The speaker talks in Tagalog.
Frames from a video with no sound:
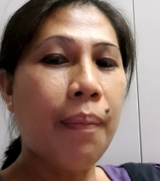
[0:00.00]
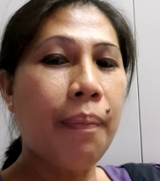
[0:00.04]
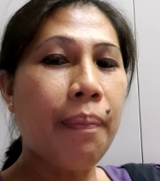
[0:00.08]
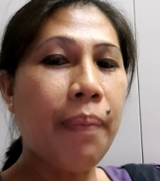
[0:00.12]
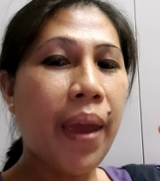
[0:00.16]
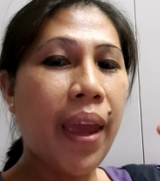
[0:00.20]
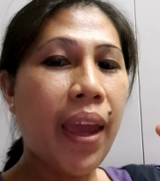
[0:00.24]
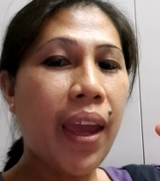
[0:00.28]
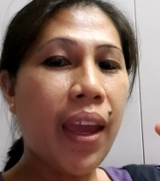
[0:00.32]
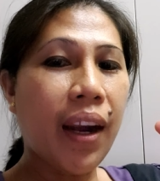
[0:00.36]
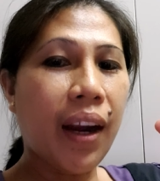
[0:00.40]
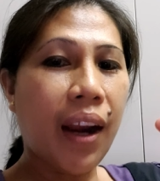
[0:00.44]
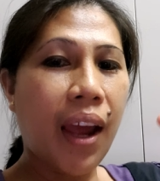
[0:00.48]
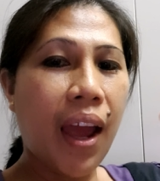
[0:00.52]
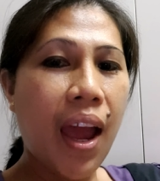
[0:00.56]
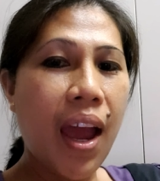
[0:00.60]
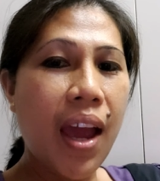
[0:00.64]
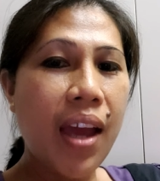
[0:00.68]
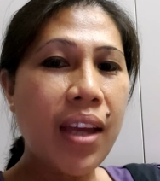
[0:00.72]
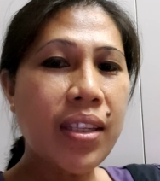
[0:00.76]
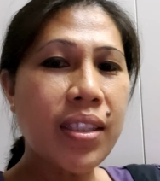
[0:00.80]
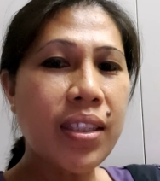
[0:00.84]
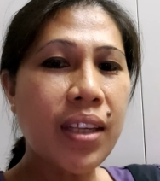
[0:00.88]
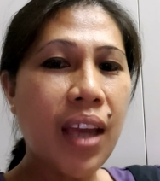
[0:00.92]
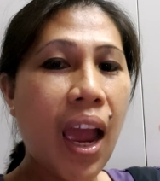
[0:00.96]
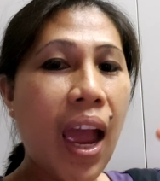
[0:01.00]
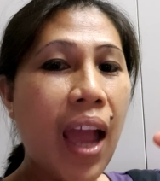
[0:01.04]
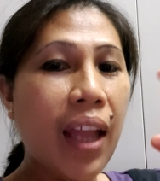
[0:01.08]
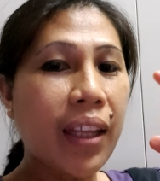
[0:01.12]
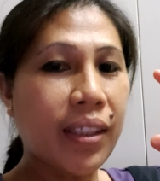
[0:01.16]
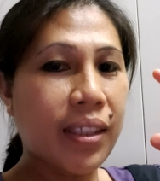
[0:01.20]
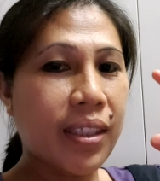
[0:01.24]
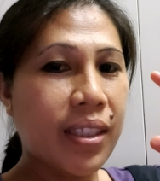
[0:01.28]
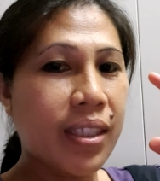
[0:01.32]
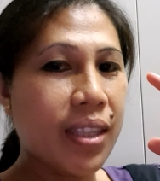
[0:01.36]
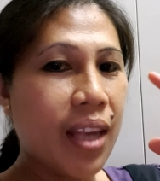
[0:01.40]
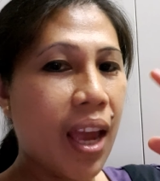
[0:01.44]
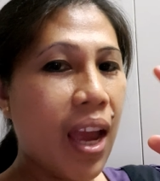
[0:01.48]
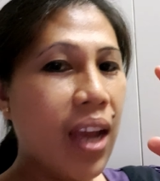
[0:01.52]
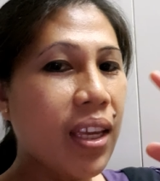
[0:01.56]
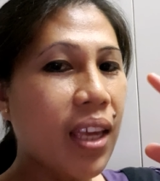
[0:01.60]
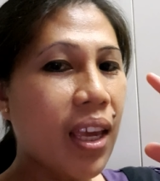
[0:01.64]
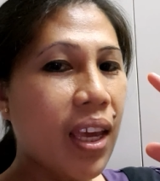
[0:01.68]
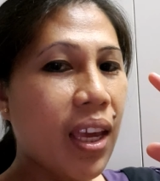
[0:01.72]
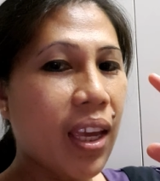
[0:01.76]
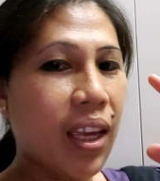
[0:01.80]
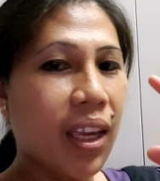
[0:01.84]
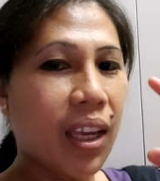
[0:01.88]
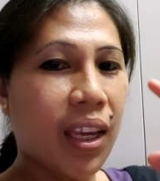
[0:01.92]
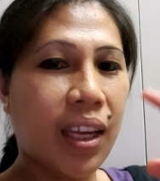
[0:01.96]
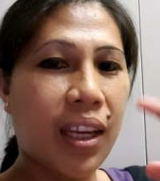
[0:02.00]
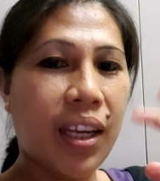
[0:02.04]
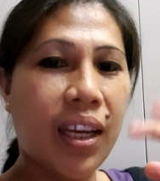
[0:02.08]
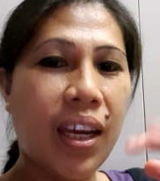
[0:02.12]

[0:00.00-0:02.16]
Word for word: peras at saging.